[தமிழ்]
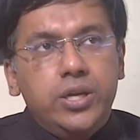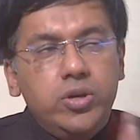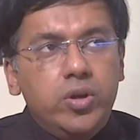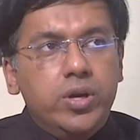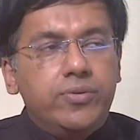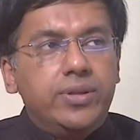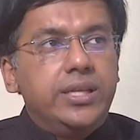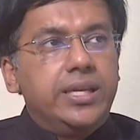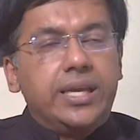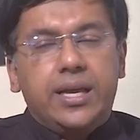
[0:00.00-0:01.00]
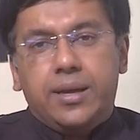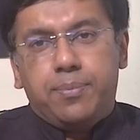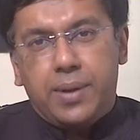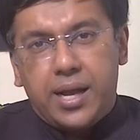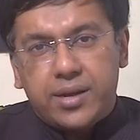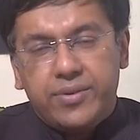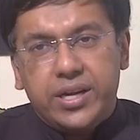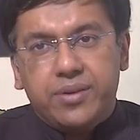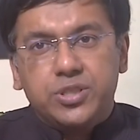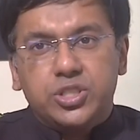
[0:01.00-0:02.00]
இன்னொன்று வந்து நீங்கள் பார்க்க
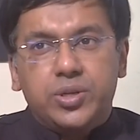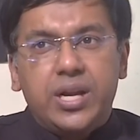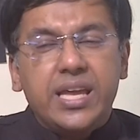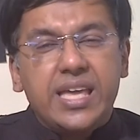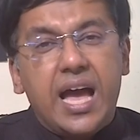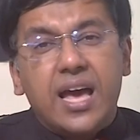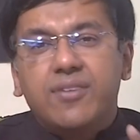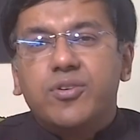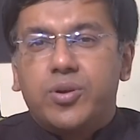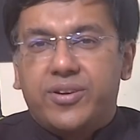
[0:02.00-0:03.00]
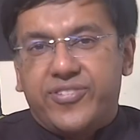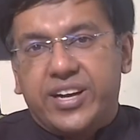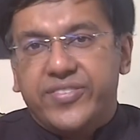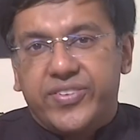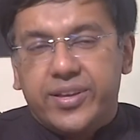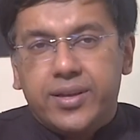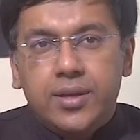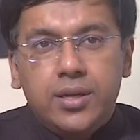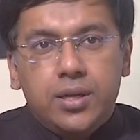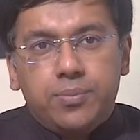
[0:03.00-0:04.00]
வேண்டிய விஷயம்னா யார் அவனோட ஃப்ரெண்ட்ஸு
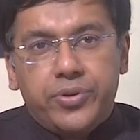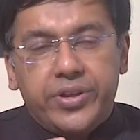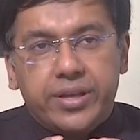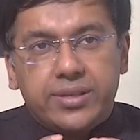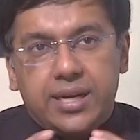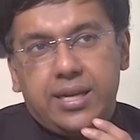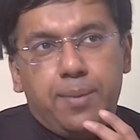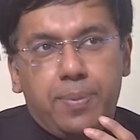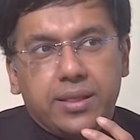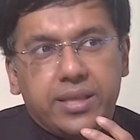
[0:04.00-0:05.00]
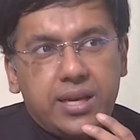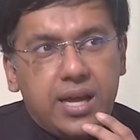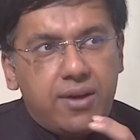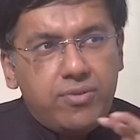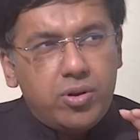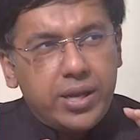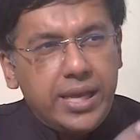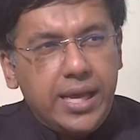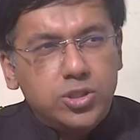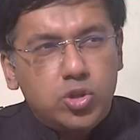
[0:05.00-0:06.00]
இப்போ நீங்கள் சடனாக பார்த்தீங்கன்னா அவனோட
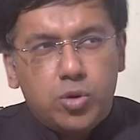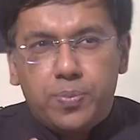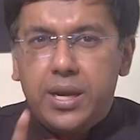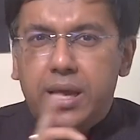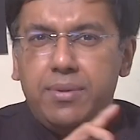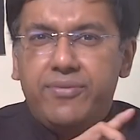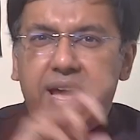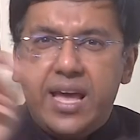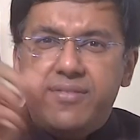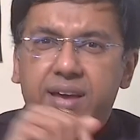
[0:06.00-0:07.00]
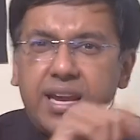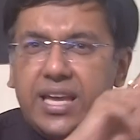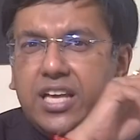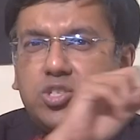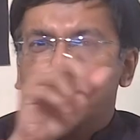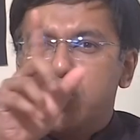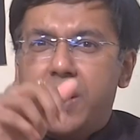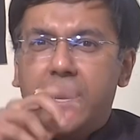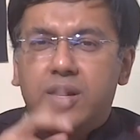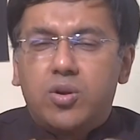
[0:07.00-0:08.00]
ஏஜ் குரூப் இல்லாமல் வேறு வேறு ஏஜ்
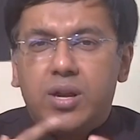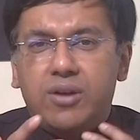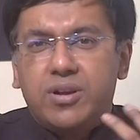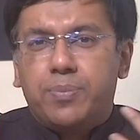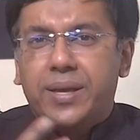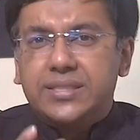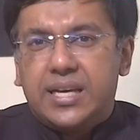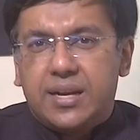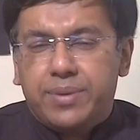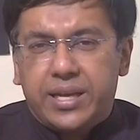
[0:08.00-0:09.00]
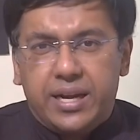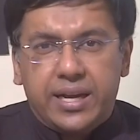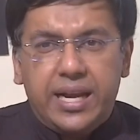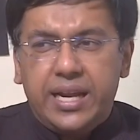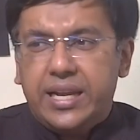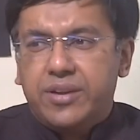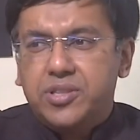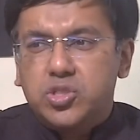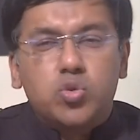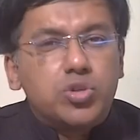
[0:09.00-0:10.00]
குரூப் ஆளுங்களோட அவங்க பேச ஆரம்பிக்கிறாங்க ஏன்னா இன்றைக்கி
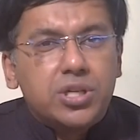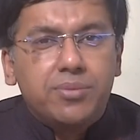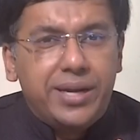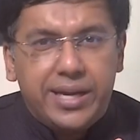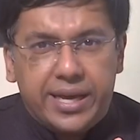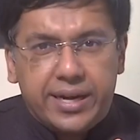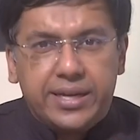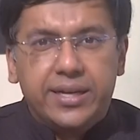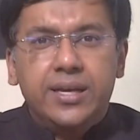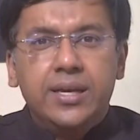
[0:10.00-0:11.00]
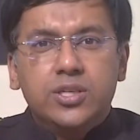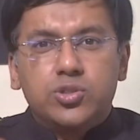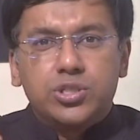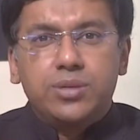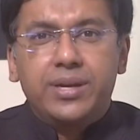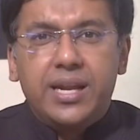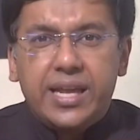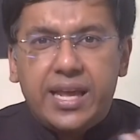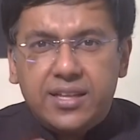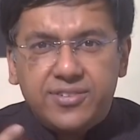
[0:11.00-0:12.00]
வந்து சோஷியல் மீடியா இருக்குது சோஷியல்
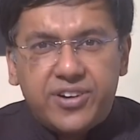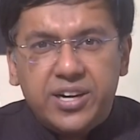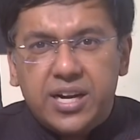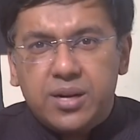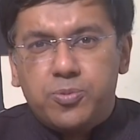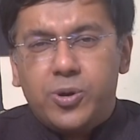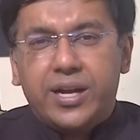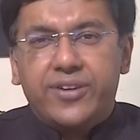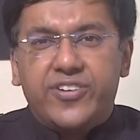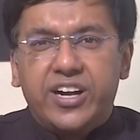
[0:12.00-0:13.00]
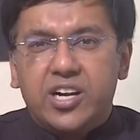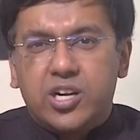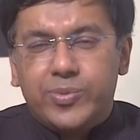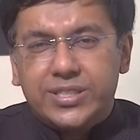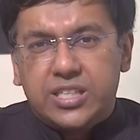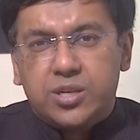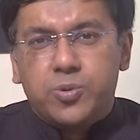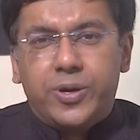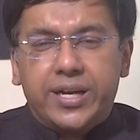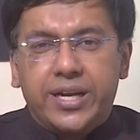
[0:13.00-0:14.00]
மீடியாவில் யாராவது ஃப்ரெண்ட் அனுப்புவாங்க ஃப்ரெண்ட் ரிக்வெஸ்ட்
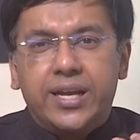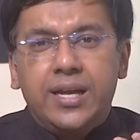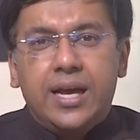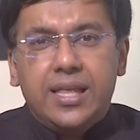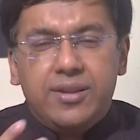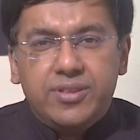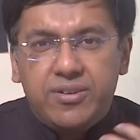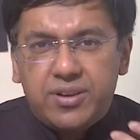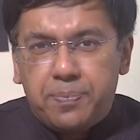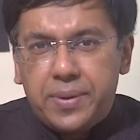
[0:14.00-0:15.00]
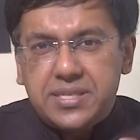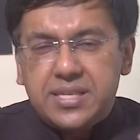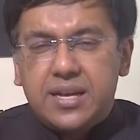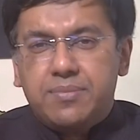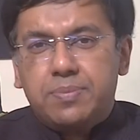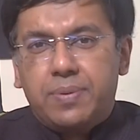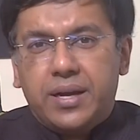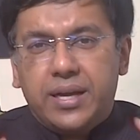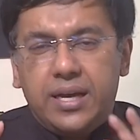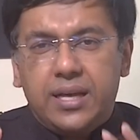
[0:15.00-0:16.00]
அனுப்புவாங்க அதில் வந்து அவங்க பேச
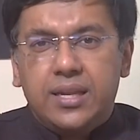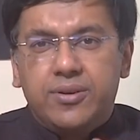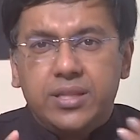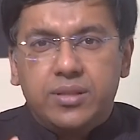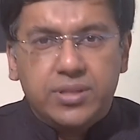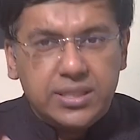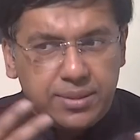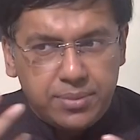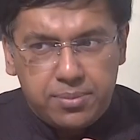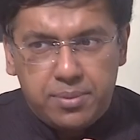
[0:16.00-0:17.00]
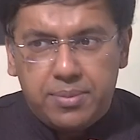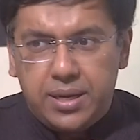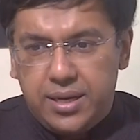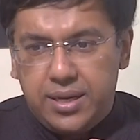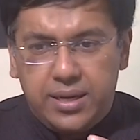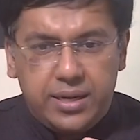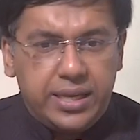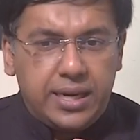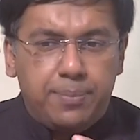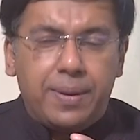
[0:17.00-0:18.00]
ஆரம்பிப்பாங்க அதில் வந்து இது வந்து சமீபமாக
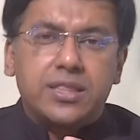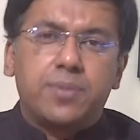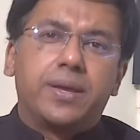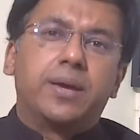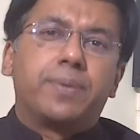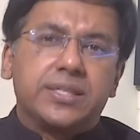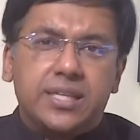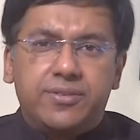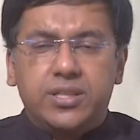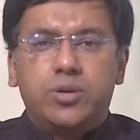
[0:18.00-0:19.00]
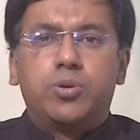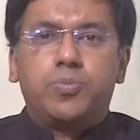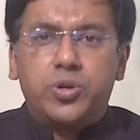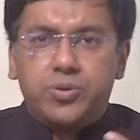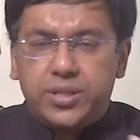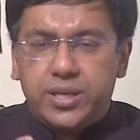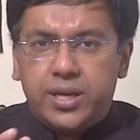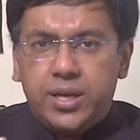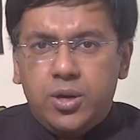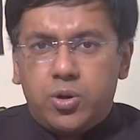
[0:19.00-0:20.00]
நீங்கள் எல்லாம் பார்த்துருப்பீங்க ப்ரெஸ்ஸில் வந்து ஒரு பொண்ணு வந்து
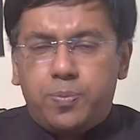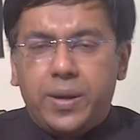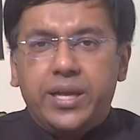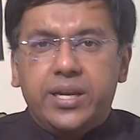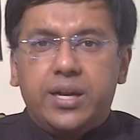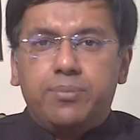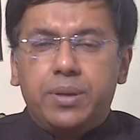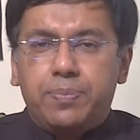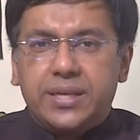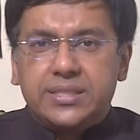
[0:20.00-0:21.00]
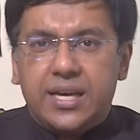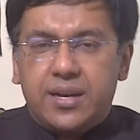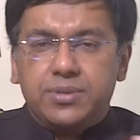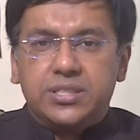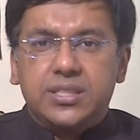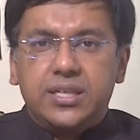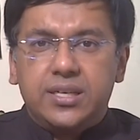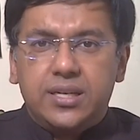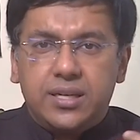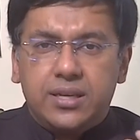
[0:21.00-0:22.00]
ஒரு பையனை நம்பி பேச ஆரம்பிச்சது
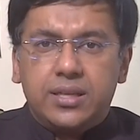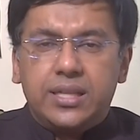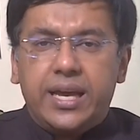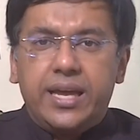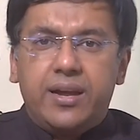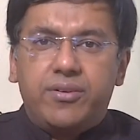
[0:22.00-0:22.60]
இதாகி